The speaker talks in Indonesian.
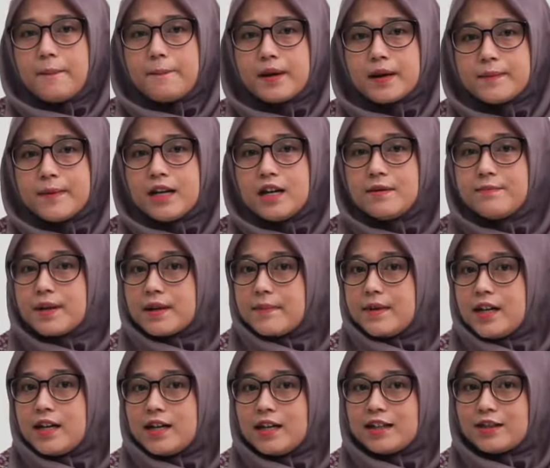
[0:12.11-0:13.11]

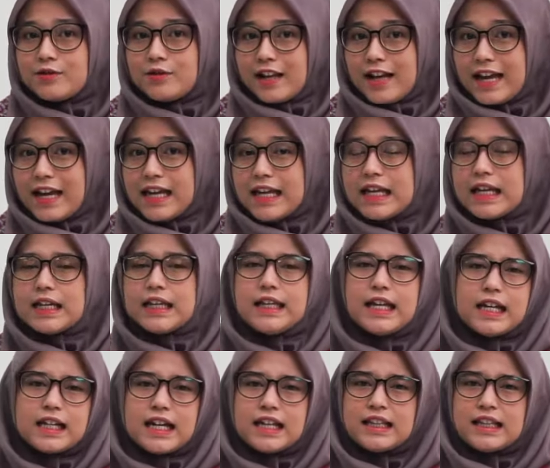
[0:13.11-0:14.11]
Perbedaan-perbedaan itulah
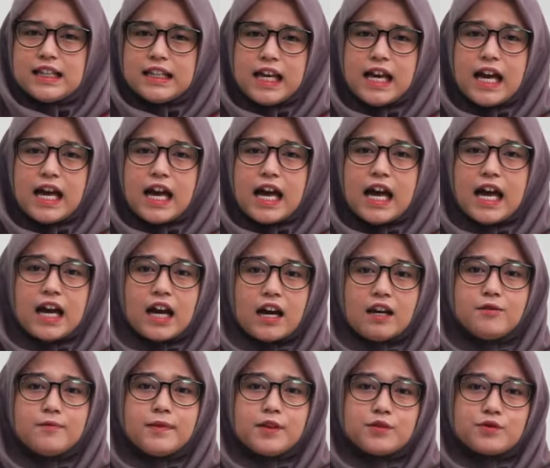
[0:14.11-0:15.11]
yang nantinya
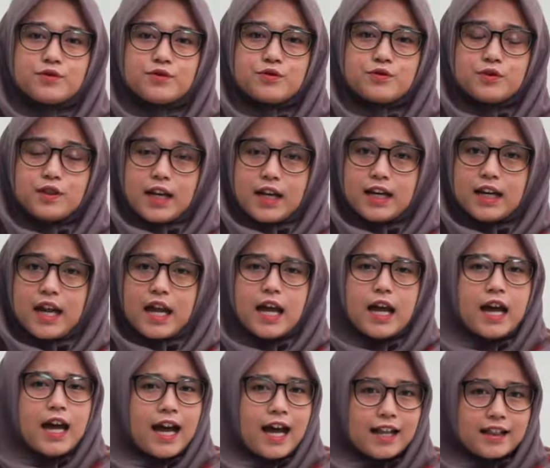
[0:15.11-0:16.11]
akan membentuk susunan
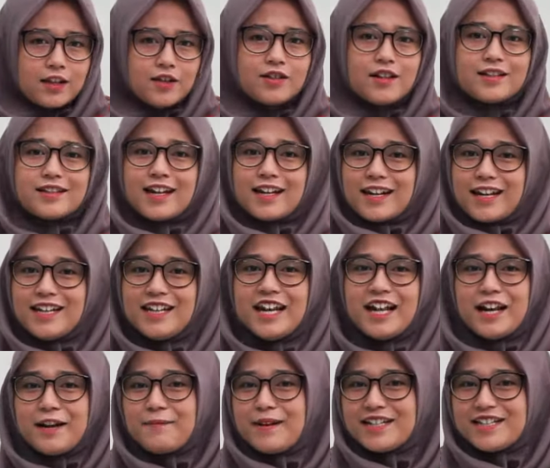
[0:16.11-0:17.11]
atau tatanan
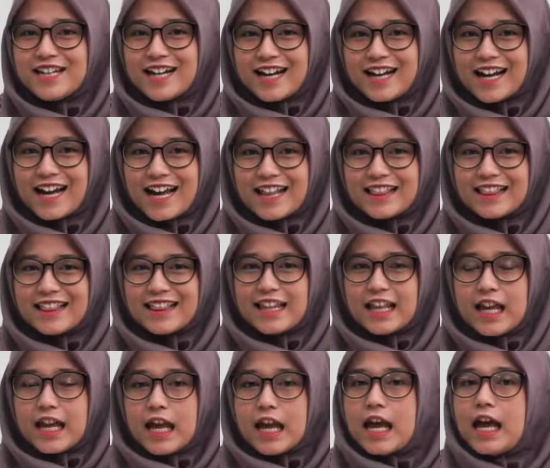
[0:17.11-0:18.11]
dalam masyarakat.
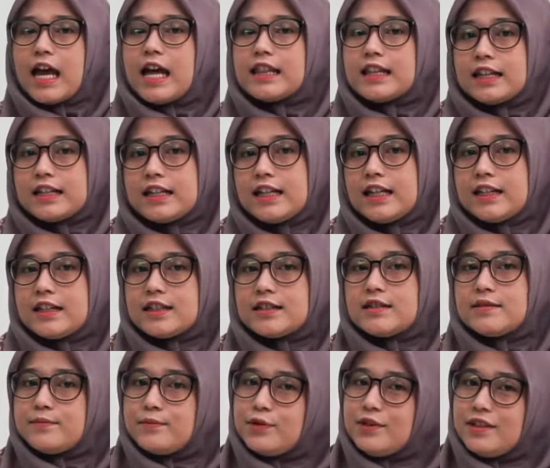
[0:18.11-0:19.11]
Tatanan
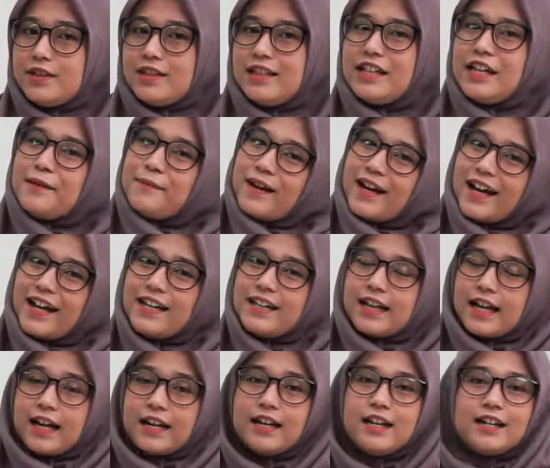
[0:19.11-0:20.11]
tersebut dinamakan
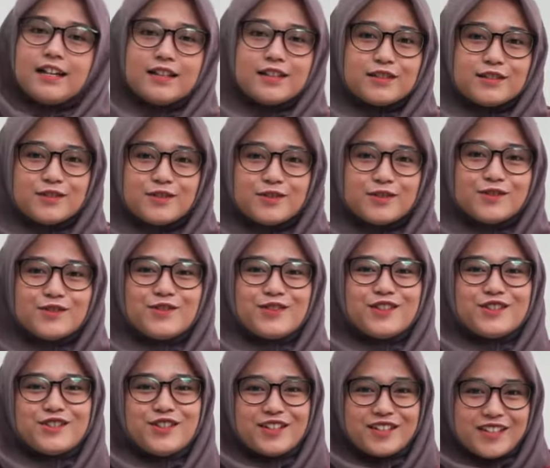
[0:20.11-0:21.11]
dengan struktur
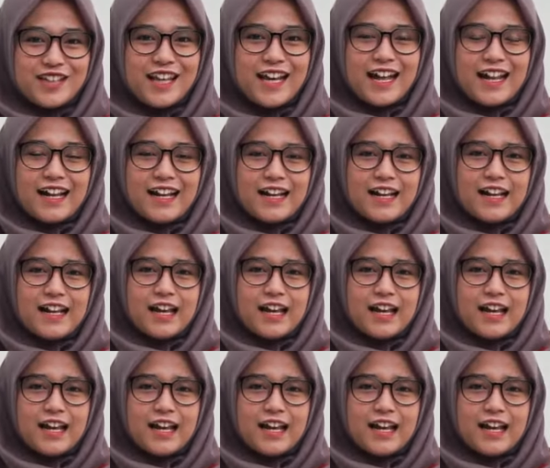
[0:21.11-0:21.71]
sosial.